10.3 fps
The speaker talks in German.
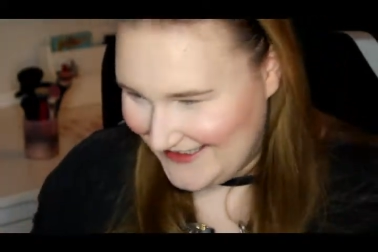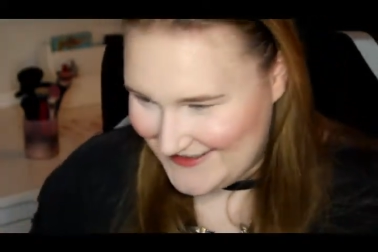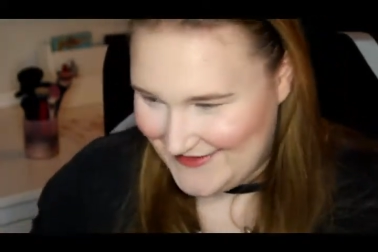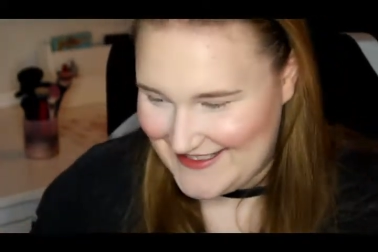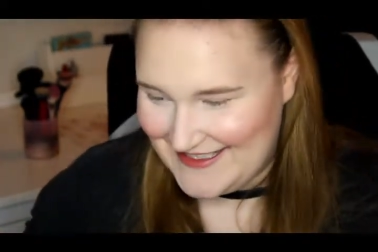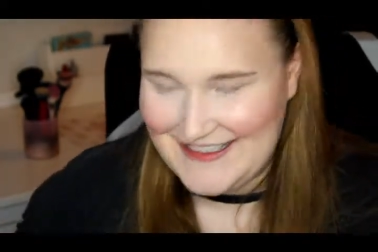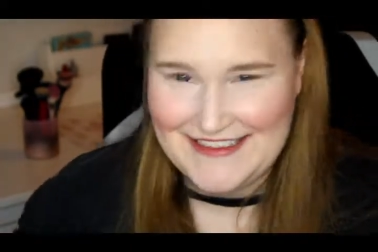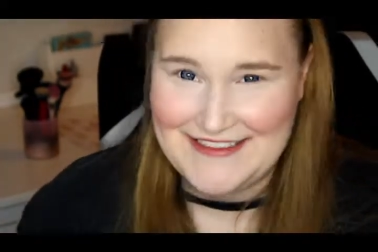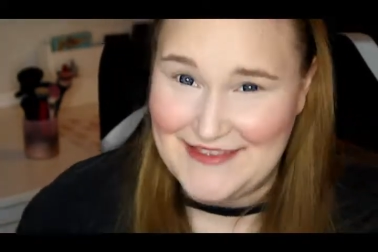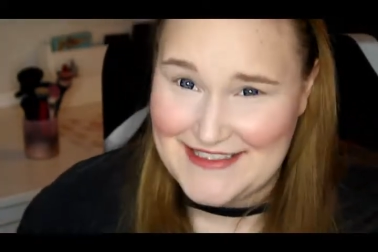Ich weiß gar
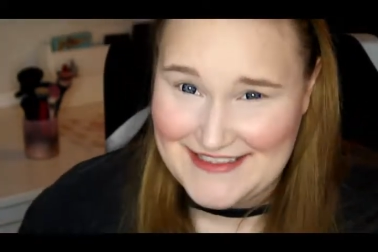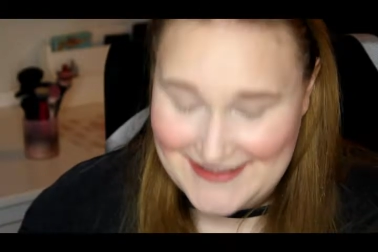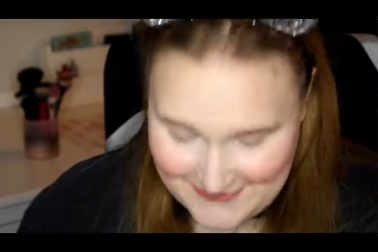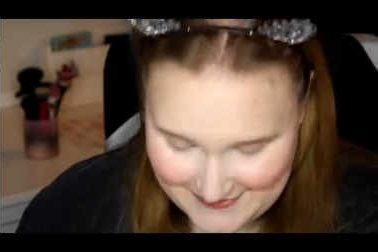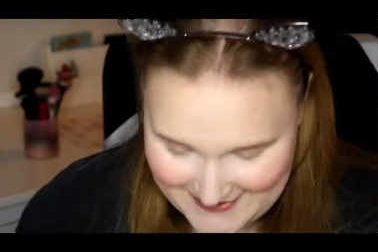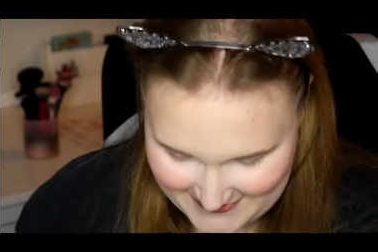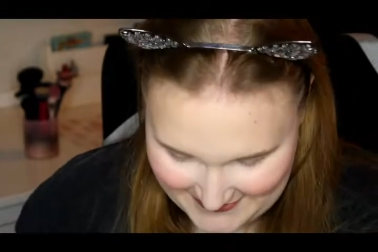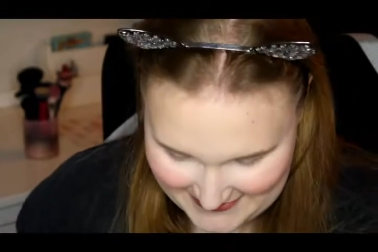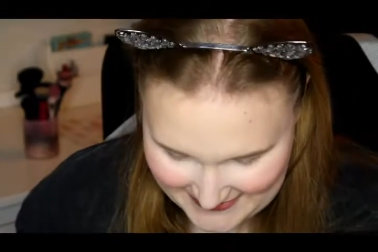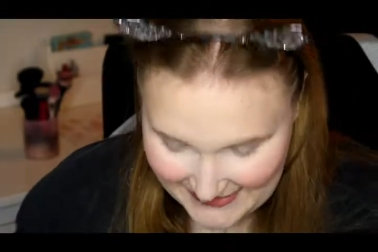nicht, was ich tun
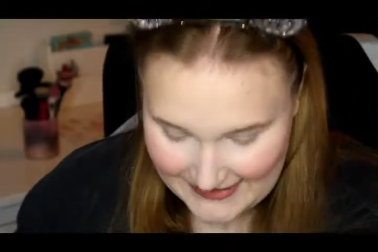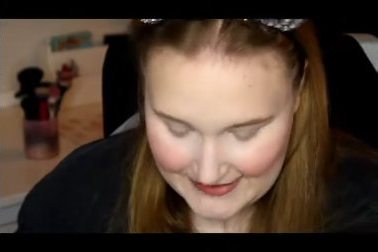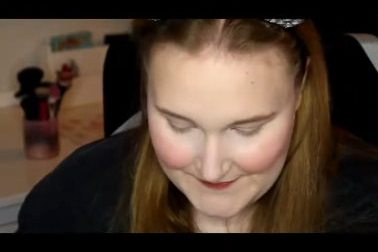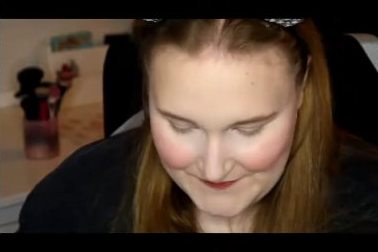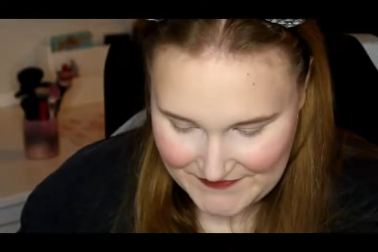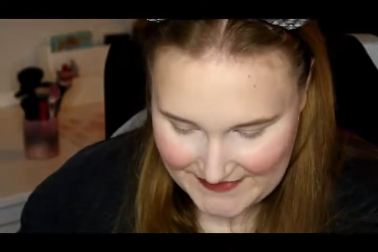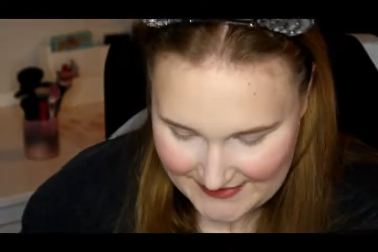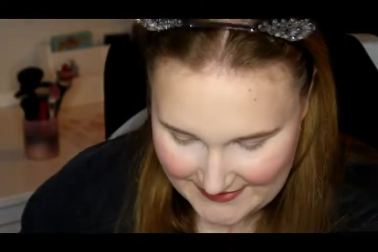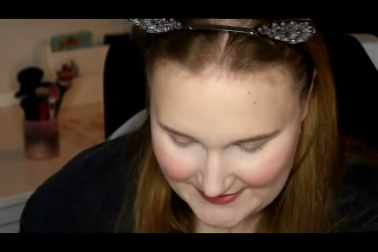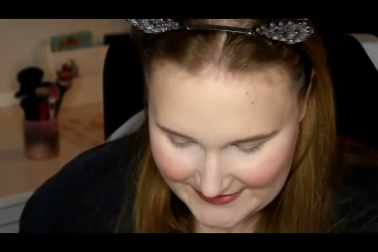soll.
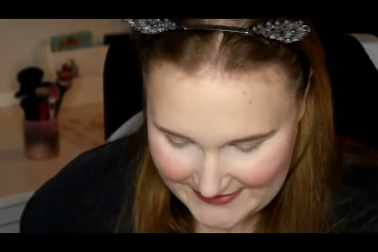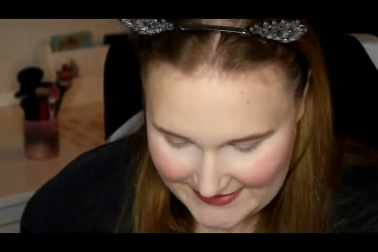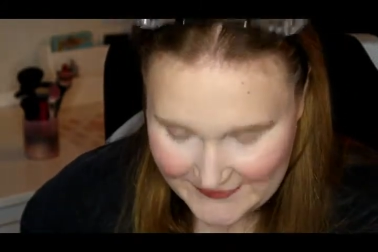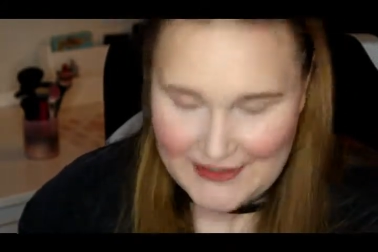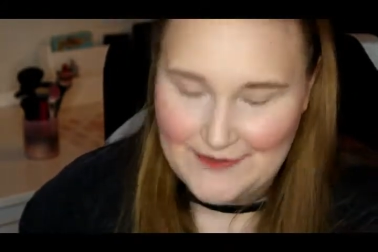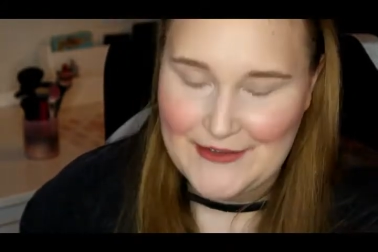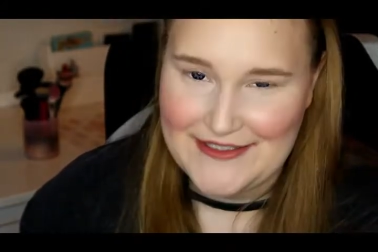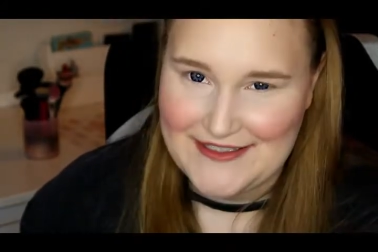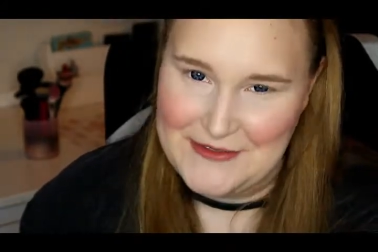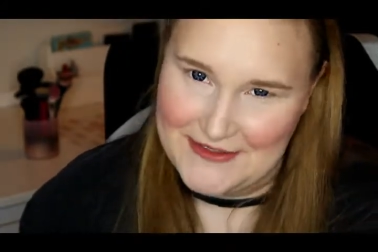Vor allem
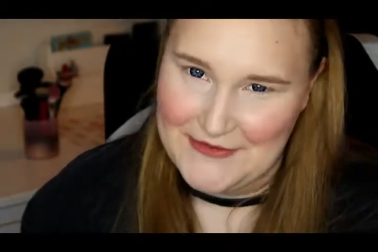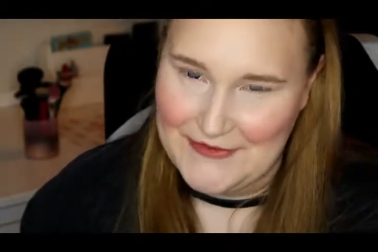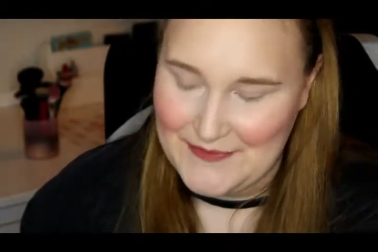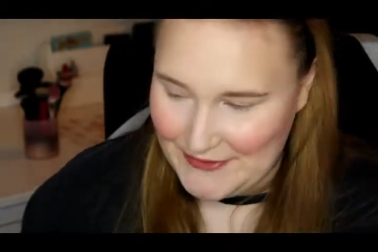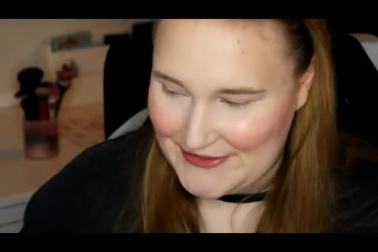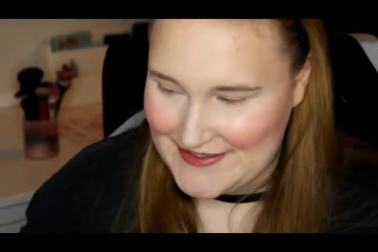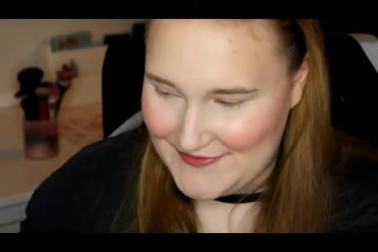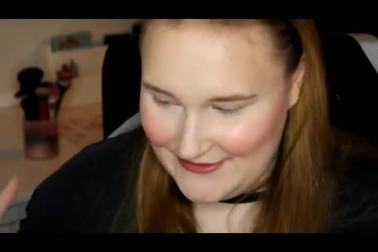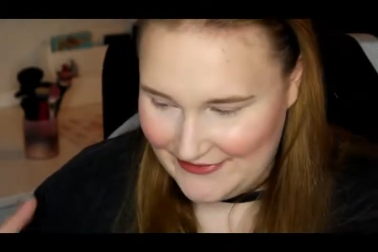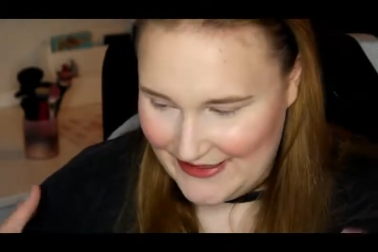möchte ich natürlich auch möglichst
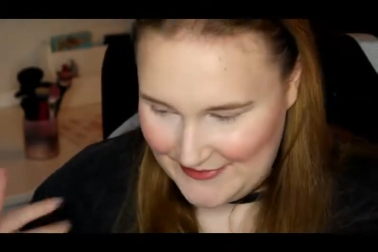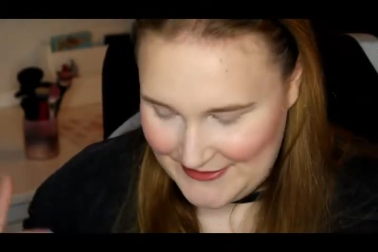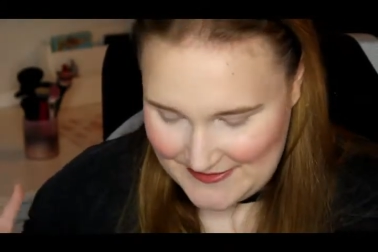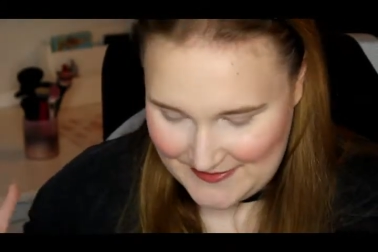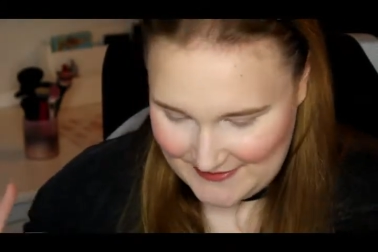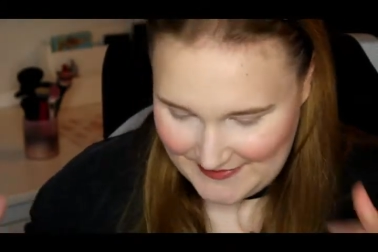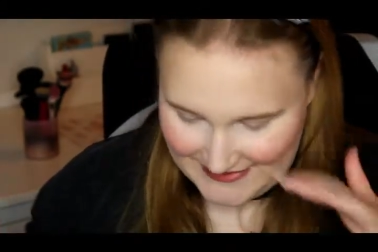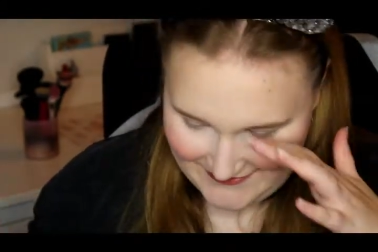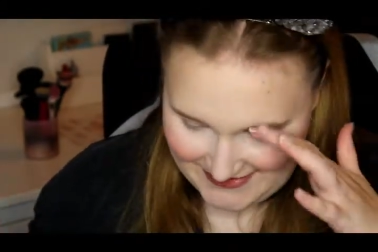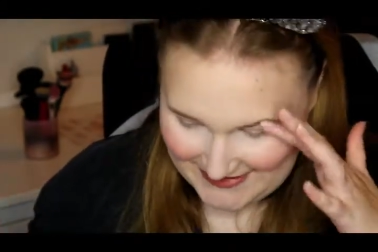viele Farben
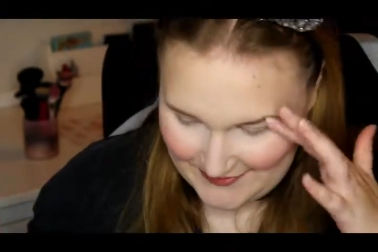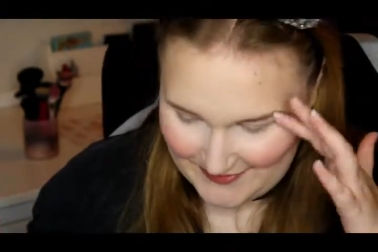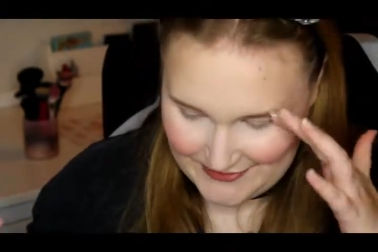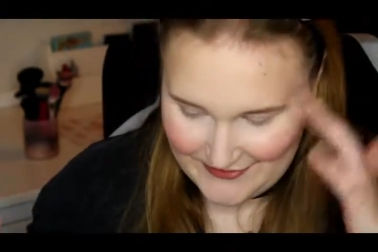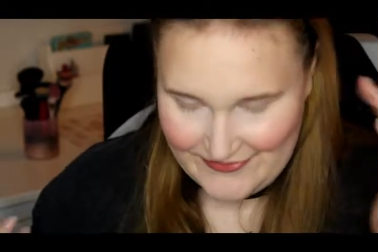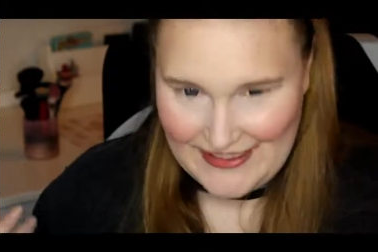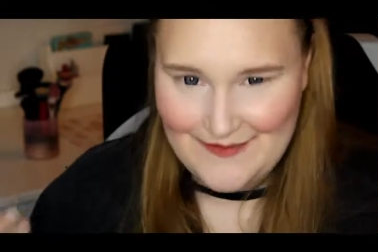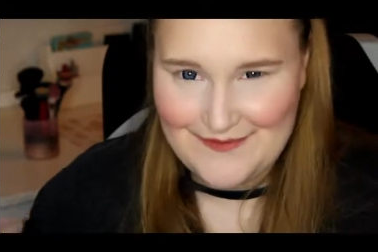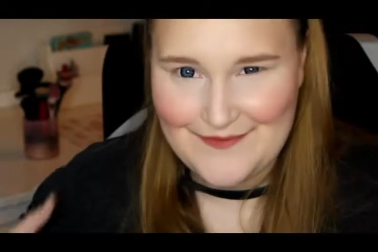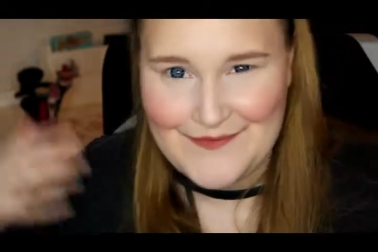ausprobieren, weil gerade bei bunten
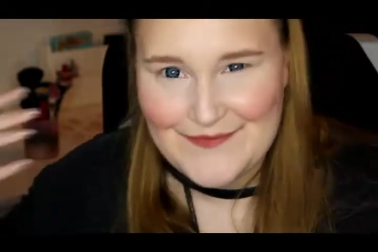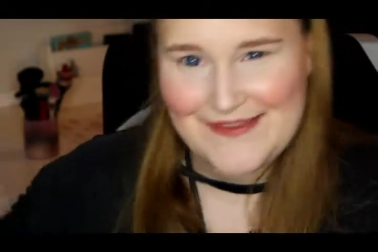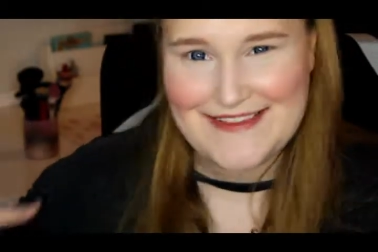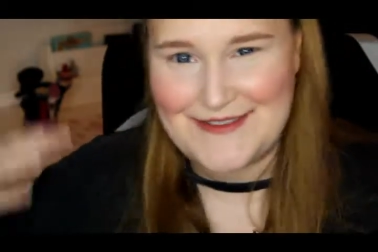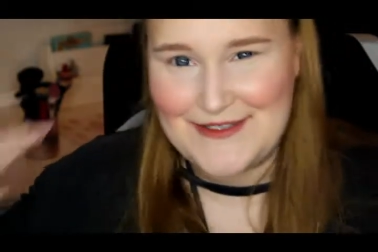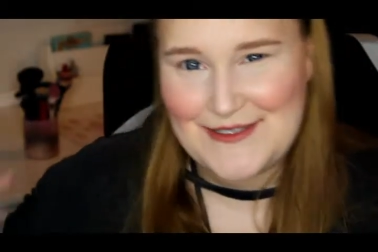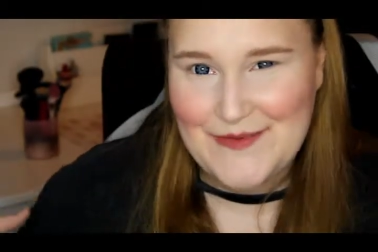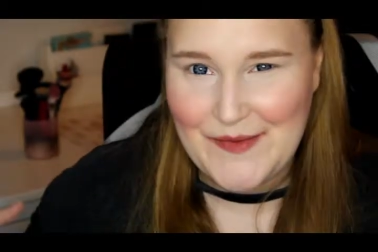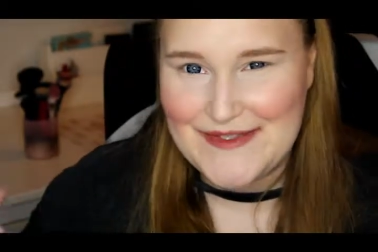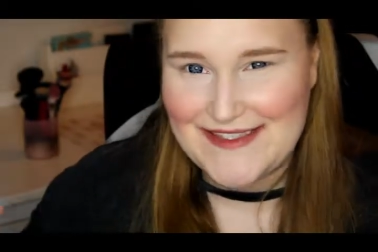Farben ist natürlich
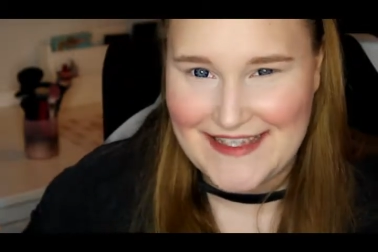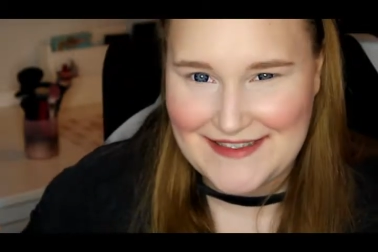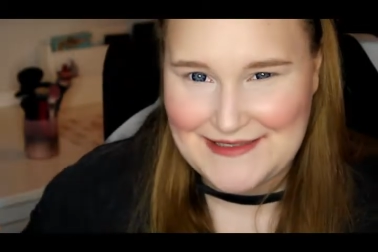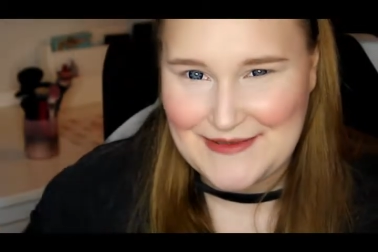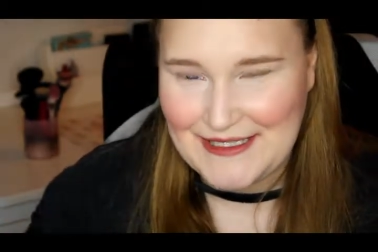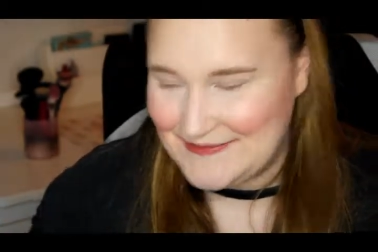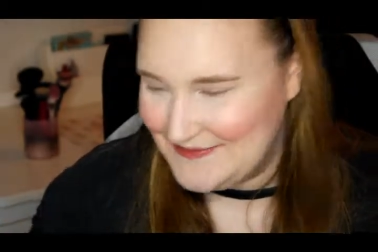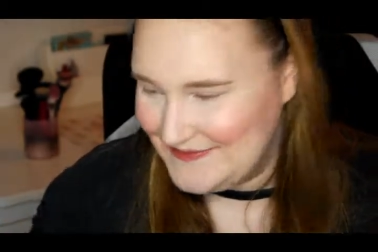nochmal ein bisschen extra.